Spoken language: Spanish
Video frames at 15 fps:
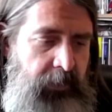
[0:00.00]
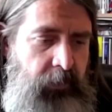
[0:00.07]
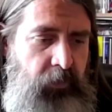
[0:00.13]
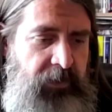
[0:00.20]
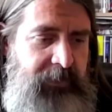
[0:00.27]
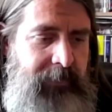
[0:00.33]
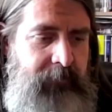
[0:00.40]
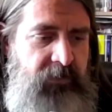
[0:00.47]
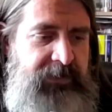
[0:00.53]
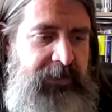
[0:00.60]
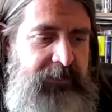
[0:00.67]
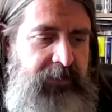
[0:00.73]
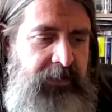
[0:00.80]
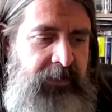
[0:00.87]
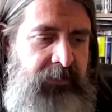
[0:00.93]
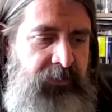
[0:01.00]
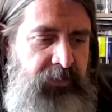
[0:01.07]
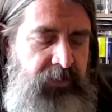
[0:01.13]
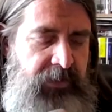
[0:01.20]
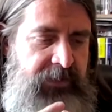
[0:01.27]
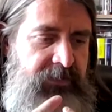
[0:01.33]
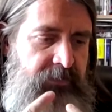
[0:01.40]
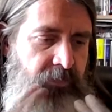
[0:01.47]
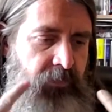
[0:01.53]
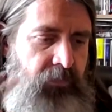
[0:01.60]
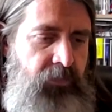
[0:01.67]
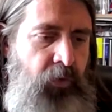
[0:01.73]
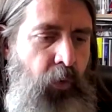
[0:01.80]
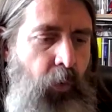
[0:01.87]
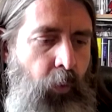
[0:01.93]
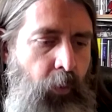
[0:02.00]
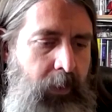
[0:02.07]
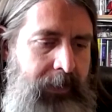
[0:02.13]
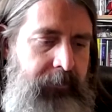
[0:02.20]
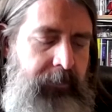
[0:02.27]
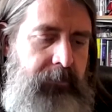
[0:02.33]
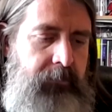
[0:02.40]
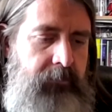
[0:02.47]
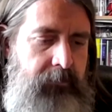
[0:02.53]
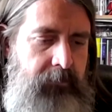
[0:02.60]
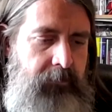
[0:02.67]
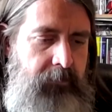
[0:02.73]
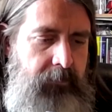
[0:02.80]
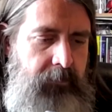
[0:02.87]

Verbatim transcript: lo que vamos a ir teniendo es todo un cuadro